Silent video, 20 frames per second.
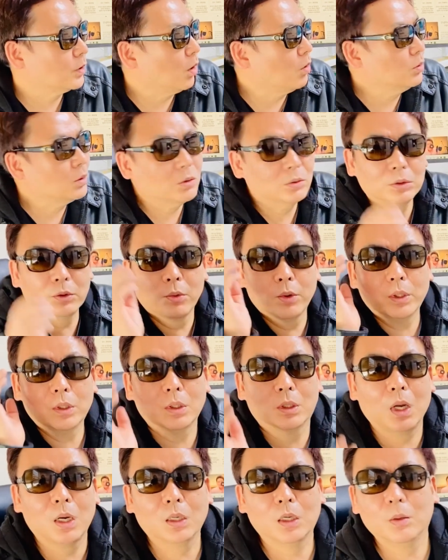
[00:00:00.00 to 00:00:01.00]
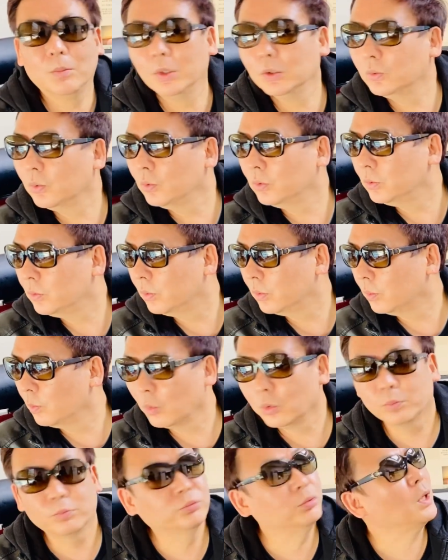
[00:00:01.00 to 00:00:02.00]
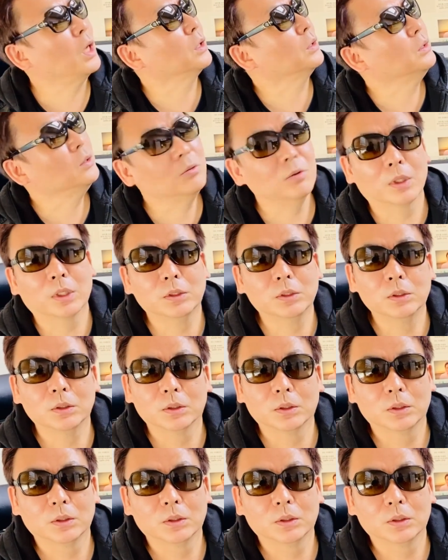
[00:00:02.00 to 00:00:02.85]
근데 왜 이렇게 깜깜하지? 오늘 뭐 불 안 킨 거 아니야?